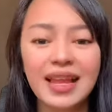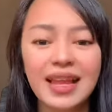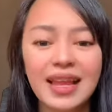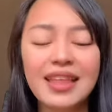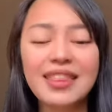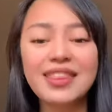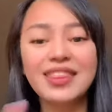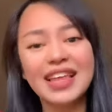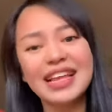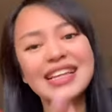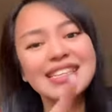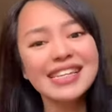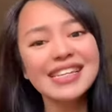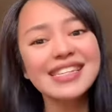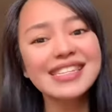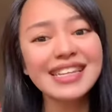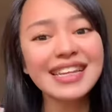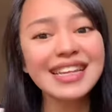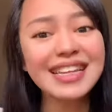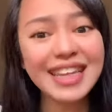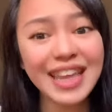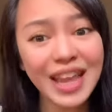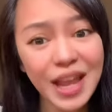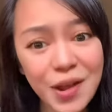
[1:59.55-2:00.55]
This is a
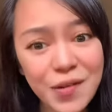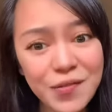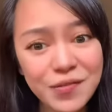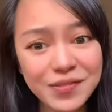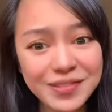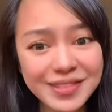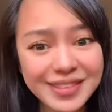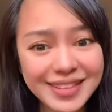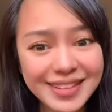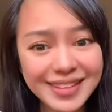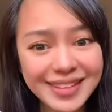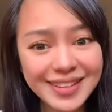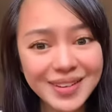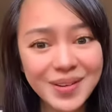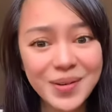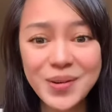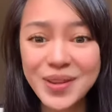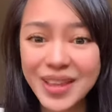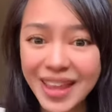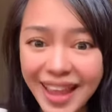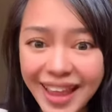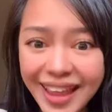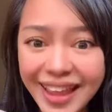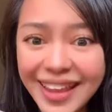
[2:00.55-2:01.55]
gift,
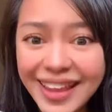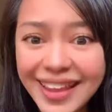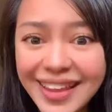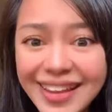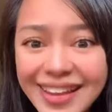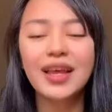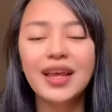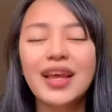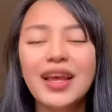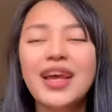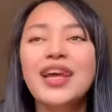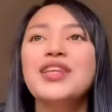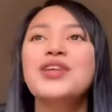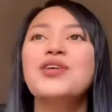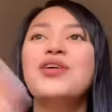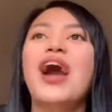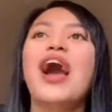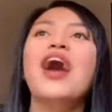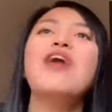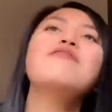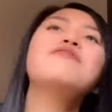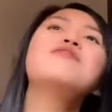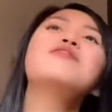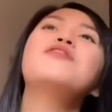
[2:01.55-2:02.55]
okay? You
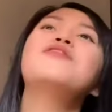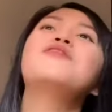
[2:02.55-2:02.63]
have to